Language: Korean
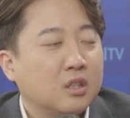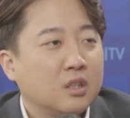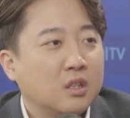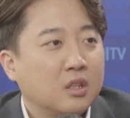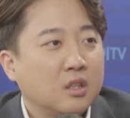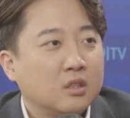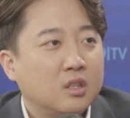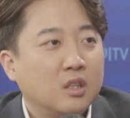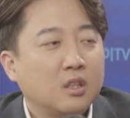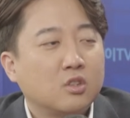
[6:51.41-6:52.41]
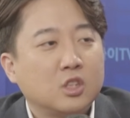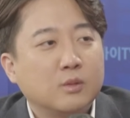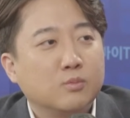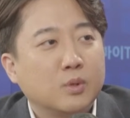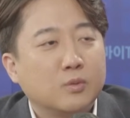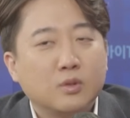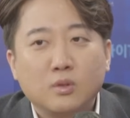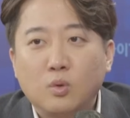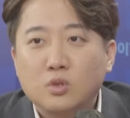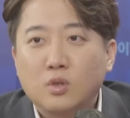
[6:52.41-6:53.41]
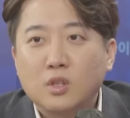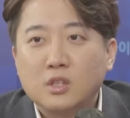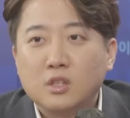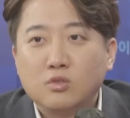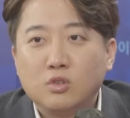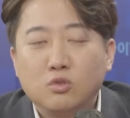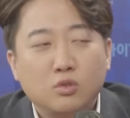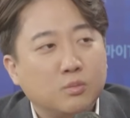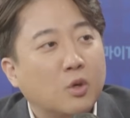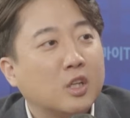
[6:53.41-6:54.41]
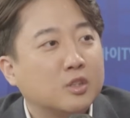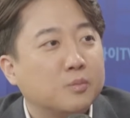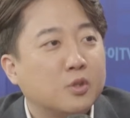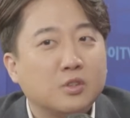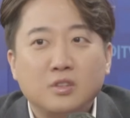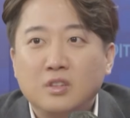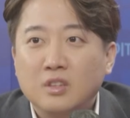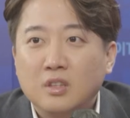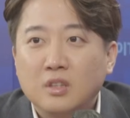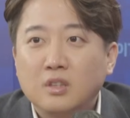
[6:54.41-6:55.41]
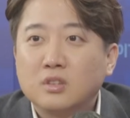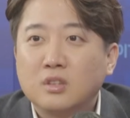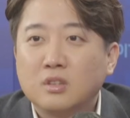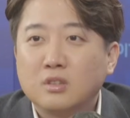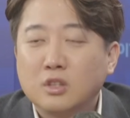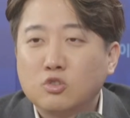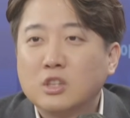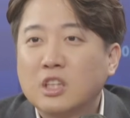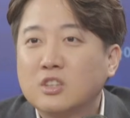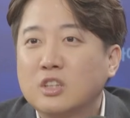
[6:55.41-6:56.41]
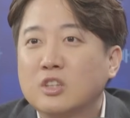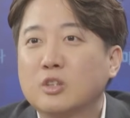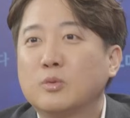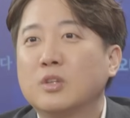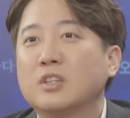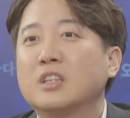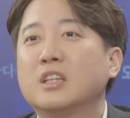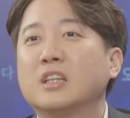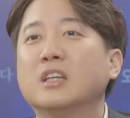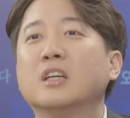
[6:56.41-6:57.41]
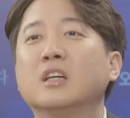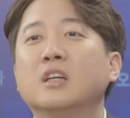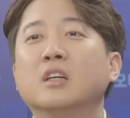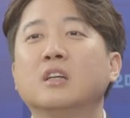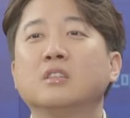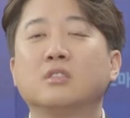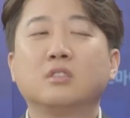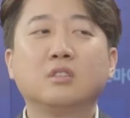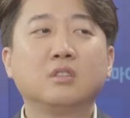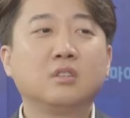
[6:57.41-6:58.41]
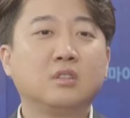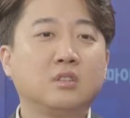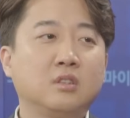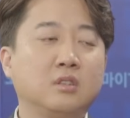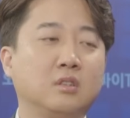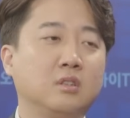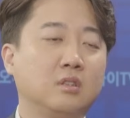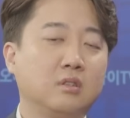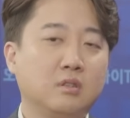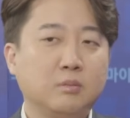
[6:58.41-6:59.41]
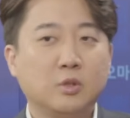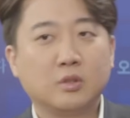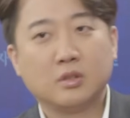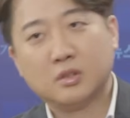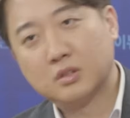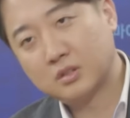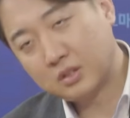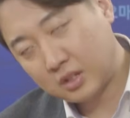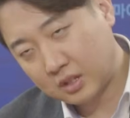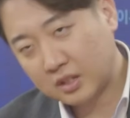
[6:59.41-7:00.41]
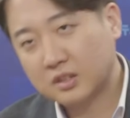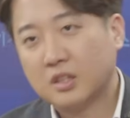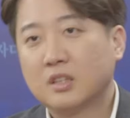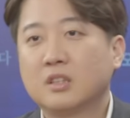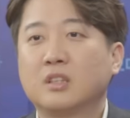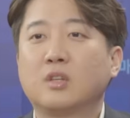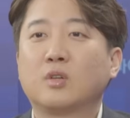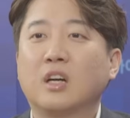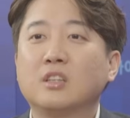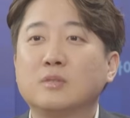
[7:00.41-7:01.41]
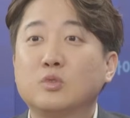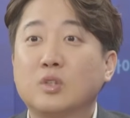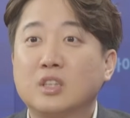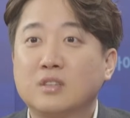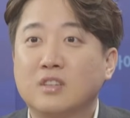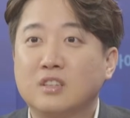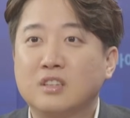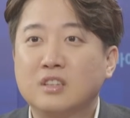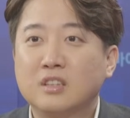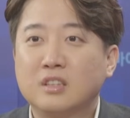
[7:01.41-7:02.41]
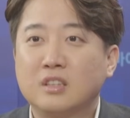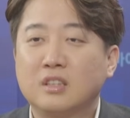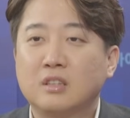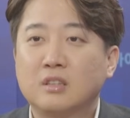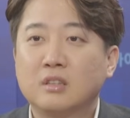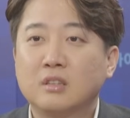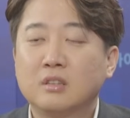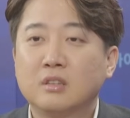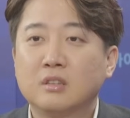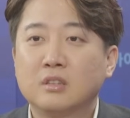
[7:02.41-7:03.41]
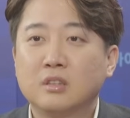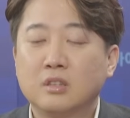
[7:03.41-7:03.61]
아, 제가 정치문법으로는 공천을 확신할 수 있는 이유는 몇 가지 없거든요. 어쨌든 음. 그런 특수한 사정이 있는 걸로 보이는데 음. 저는 뭐 제가 상상하는 대로가 아니었으면 좋겠지만은 네. 예, 그런